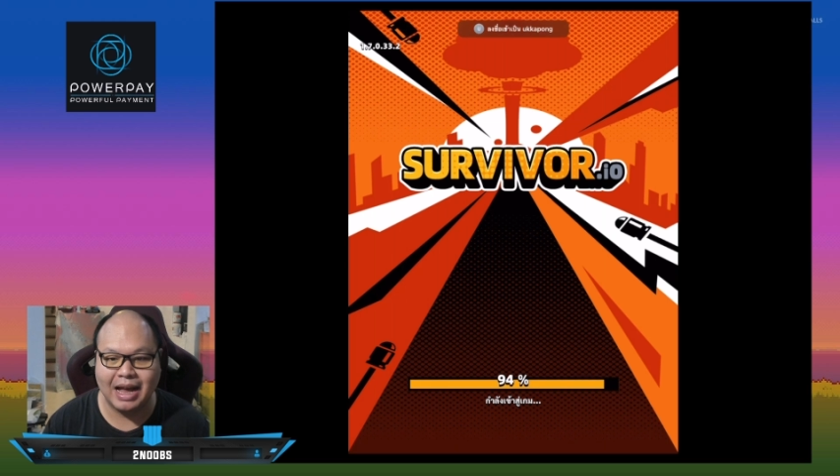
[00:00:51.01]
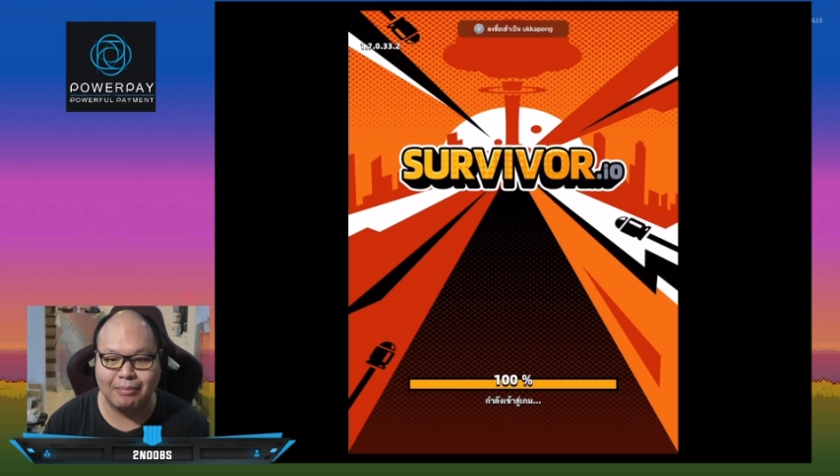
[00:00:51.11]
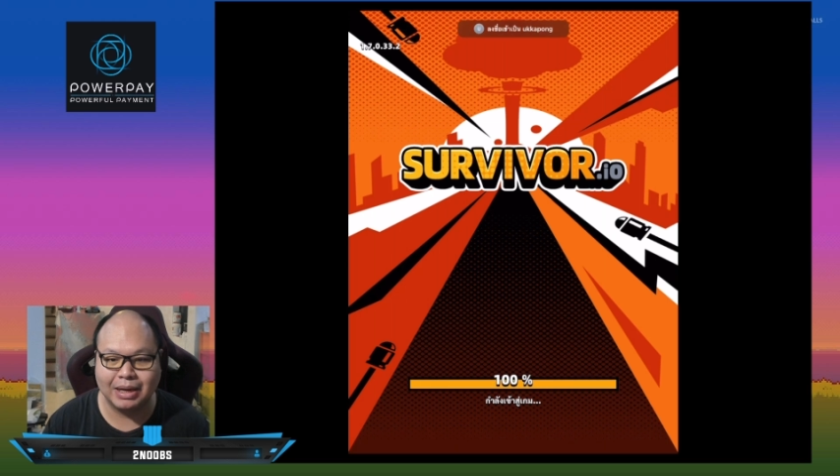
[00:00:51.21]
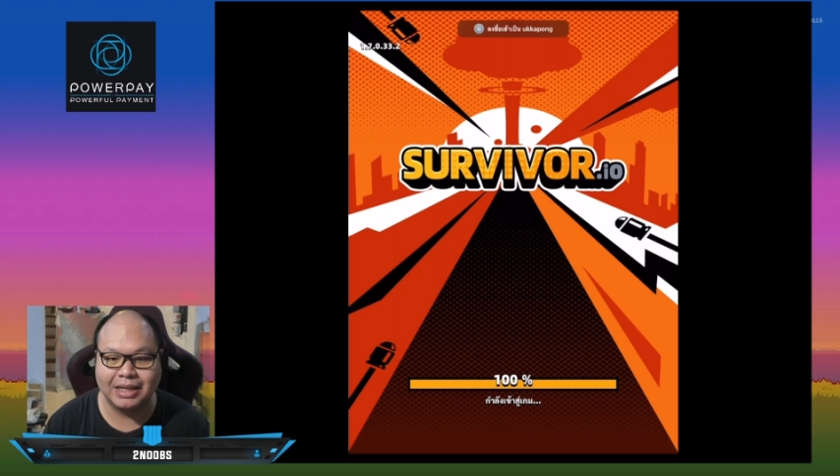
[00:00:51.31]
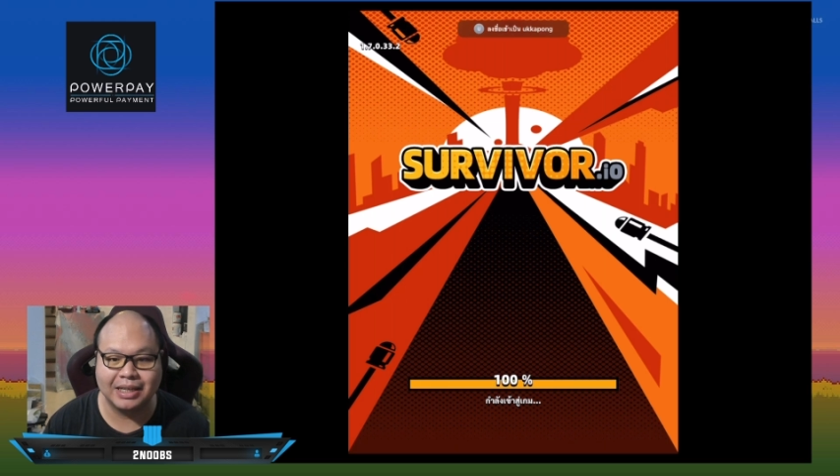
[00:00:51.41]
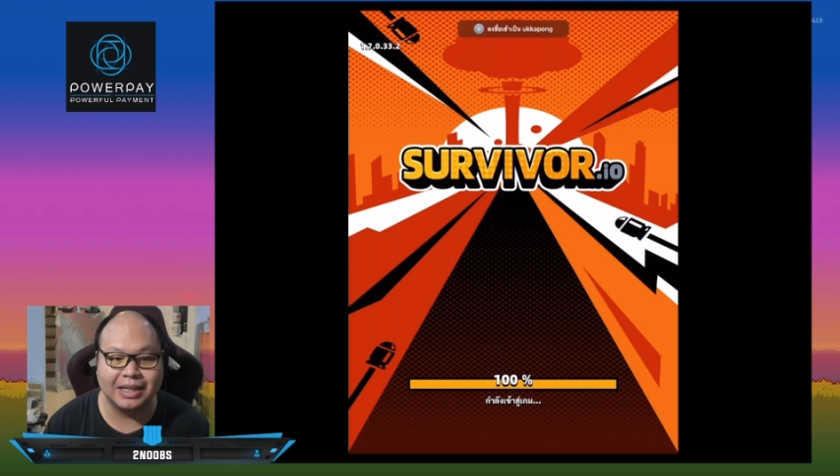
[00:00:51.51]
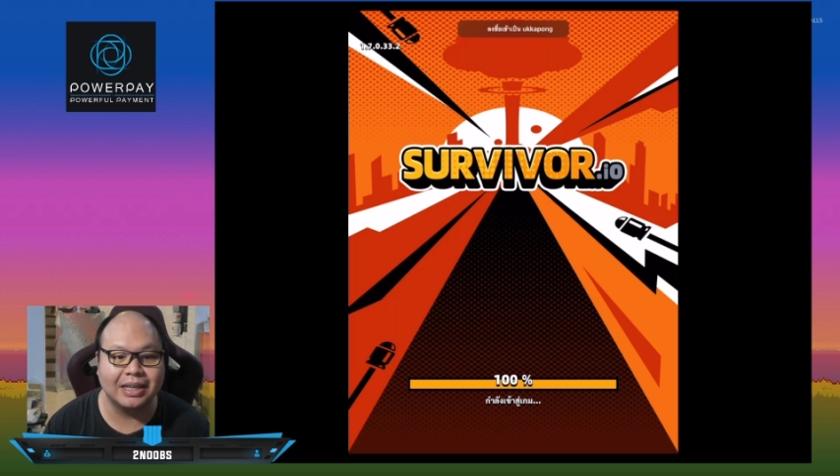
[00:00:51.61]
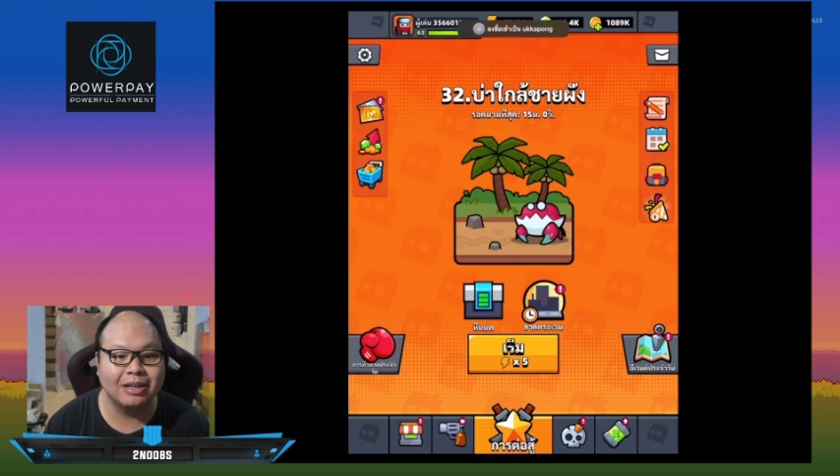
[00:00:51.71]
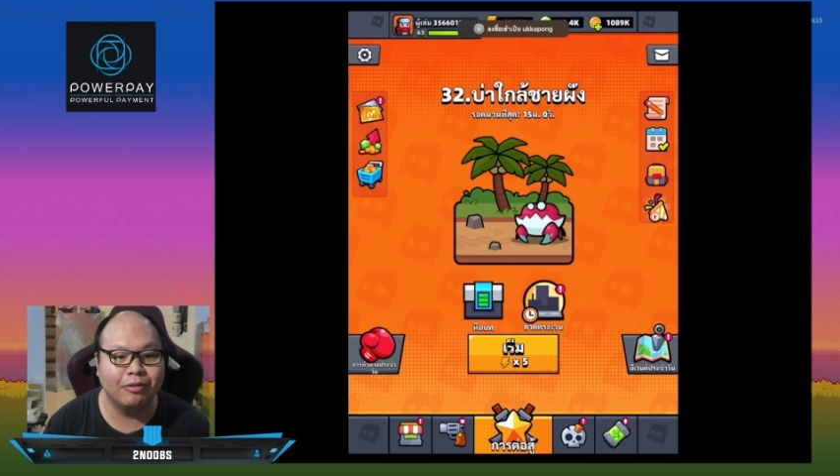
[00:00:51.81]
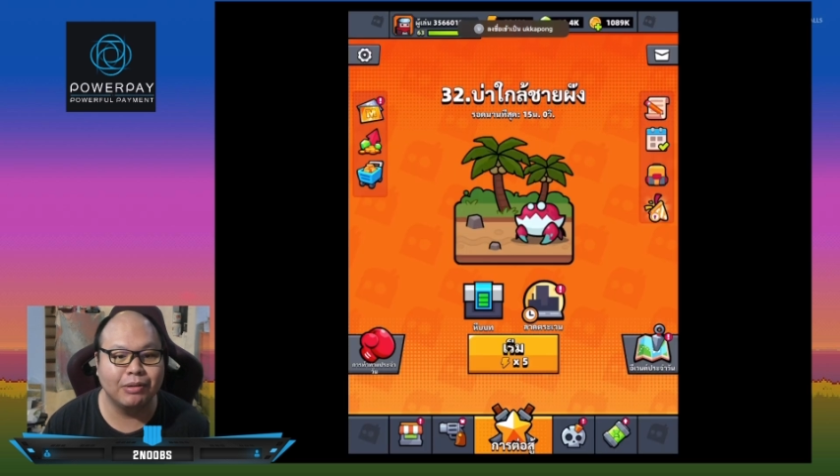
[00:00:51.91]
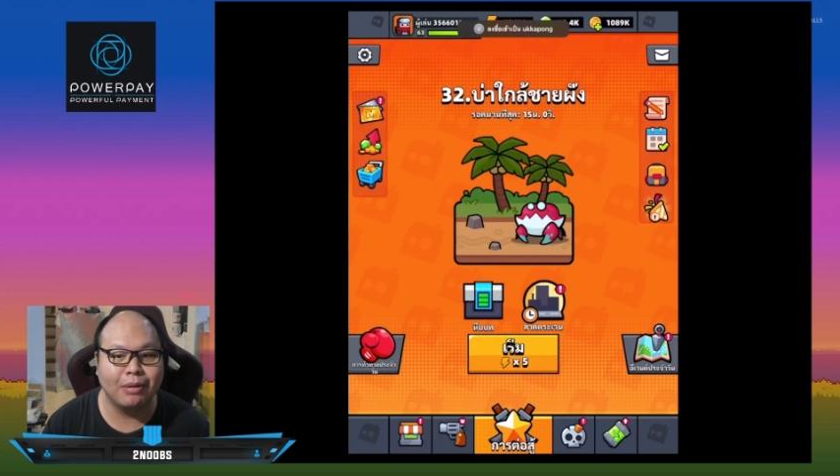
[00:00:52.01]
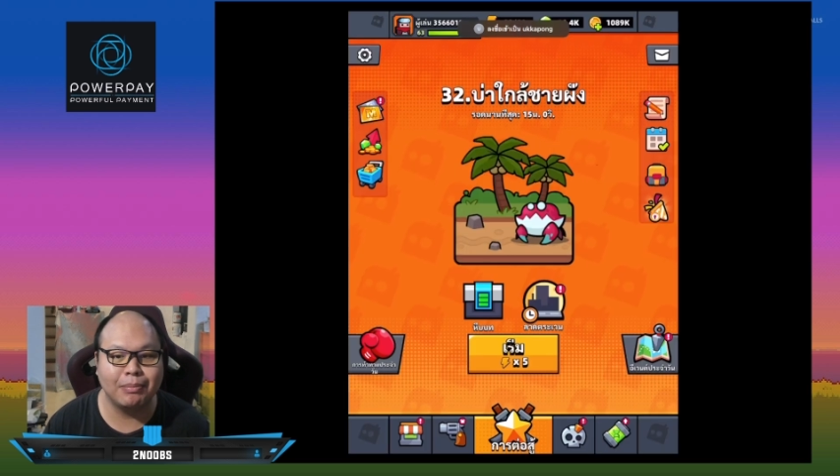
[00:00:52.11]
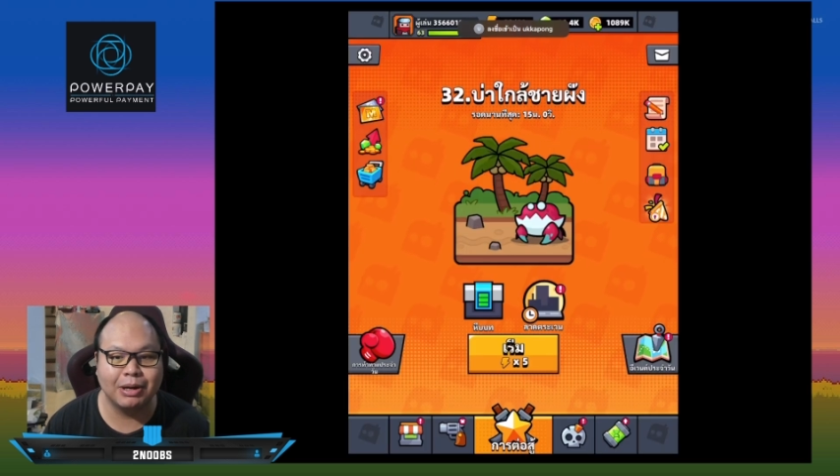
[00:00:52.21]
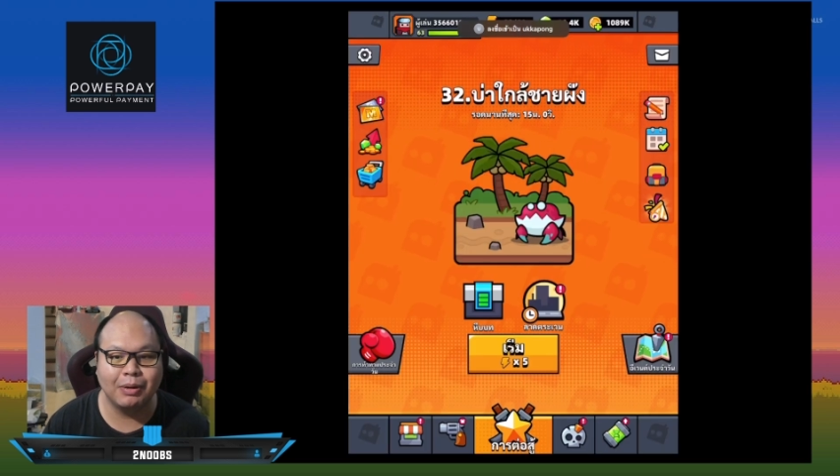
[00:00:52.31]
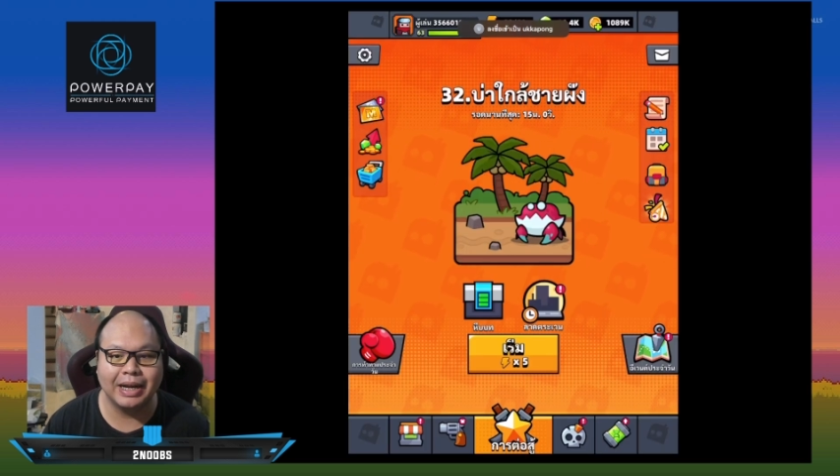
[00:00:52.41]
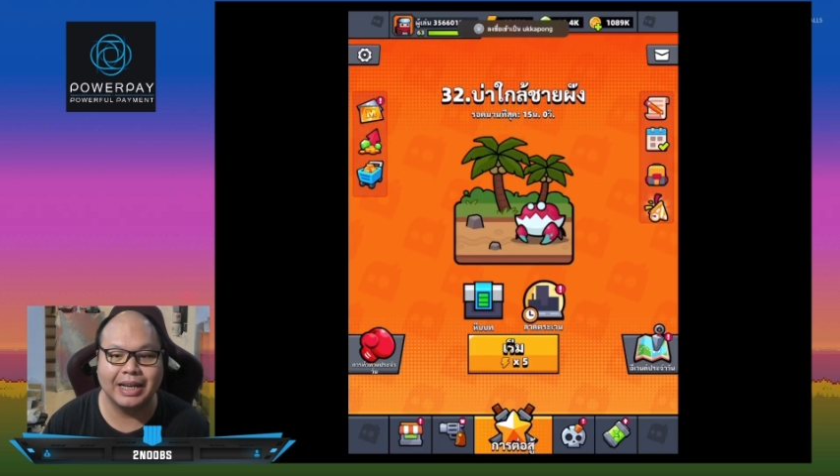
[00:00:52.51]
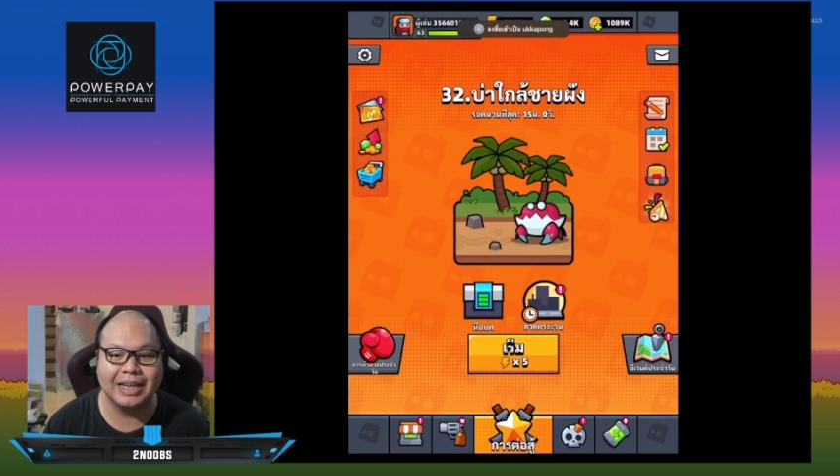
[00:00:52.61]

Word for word: มันถือลูกฟุตบอลมาด้วย